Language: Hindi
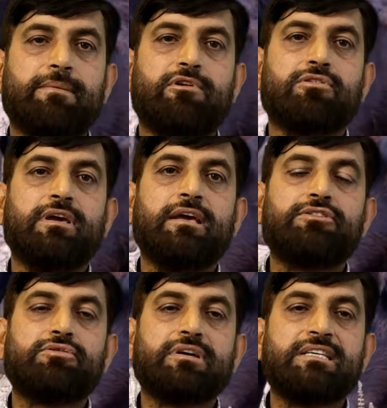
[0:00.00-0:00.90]
शामिल होते
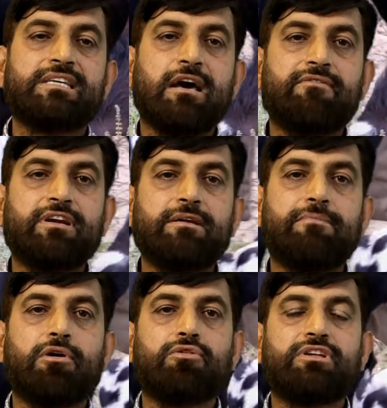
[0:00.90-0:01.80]
हैं जो कि जानवर की
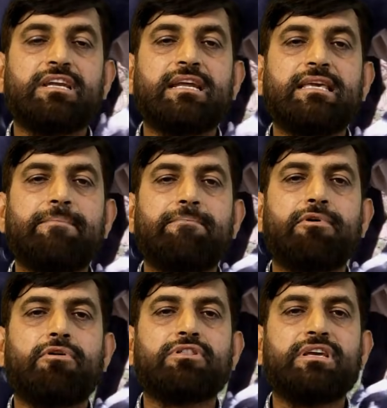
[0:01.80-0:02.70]
बढ़ोतरी के लिए
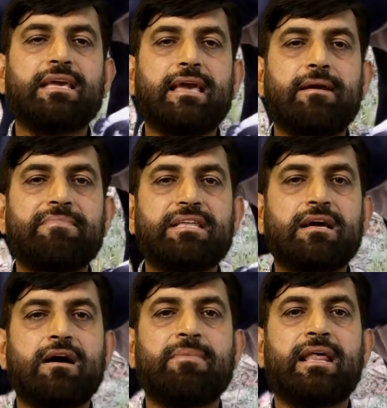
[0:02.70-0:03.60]
बहुत ही अहमियत
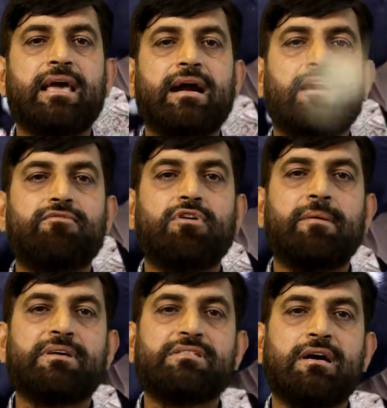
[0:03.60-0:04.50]
का हमल है अगर वो
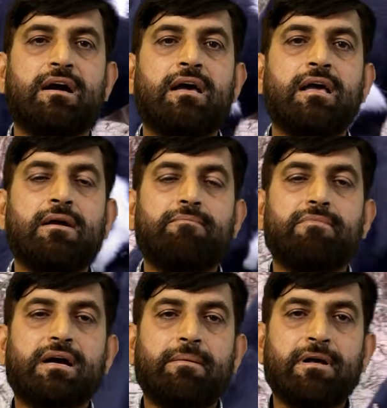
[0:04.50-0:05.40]
हम अज्जा
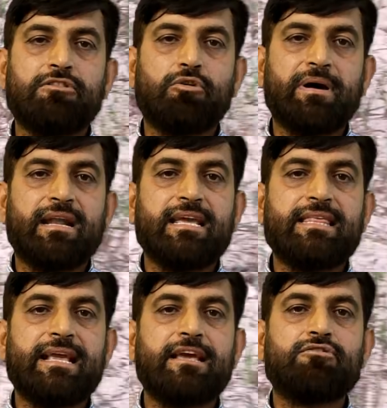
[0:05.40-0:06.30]
मुकम्मल तौर पर नहीं
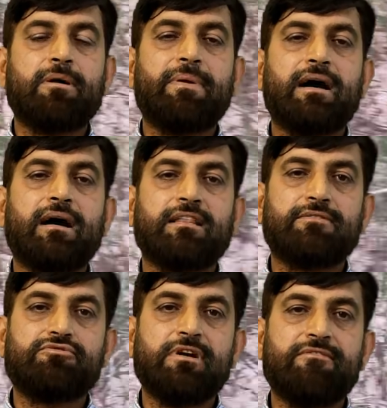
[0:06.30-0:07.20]
देंगे तो अपना
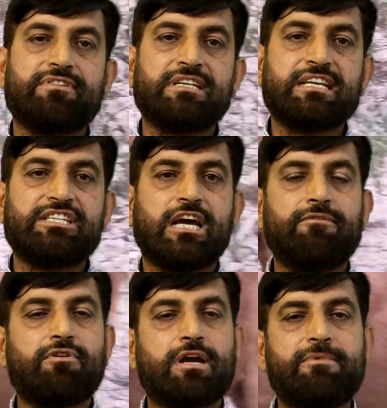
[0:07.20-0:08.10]
हदफ जो है वजन की शक्ल
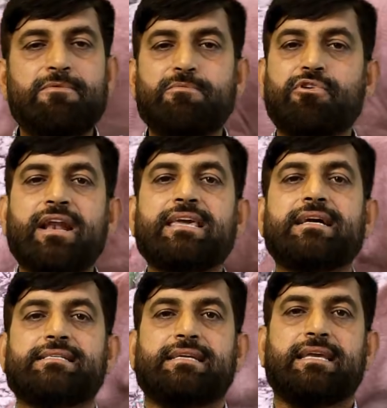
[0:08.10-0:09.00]
में वो कभी भी पूरा नहीं
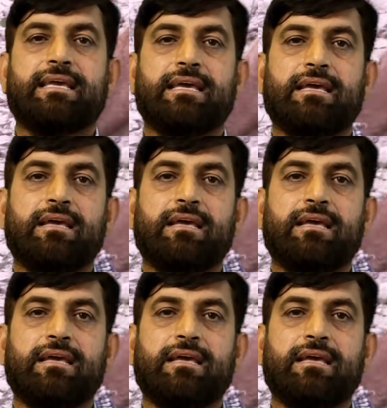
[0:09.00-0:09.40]
कर सकेंगे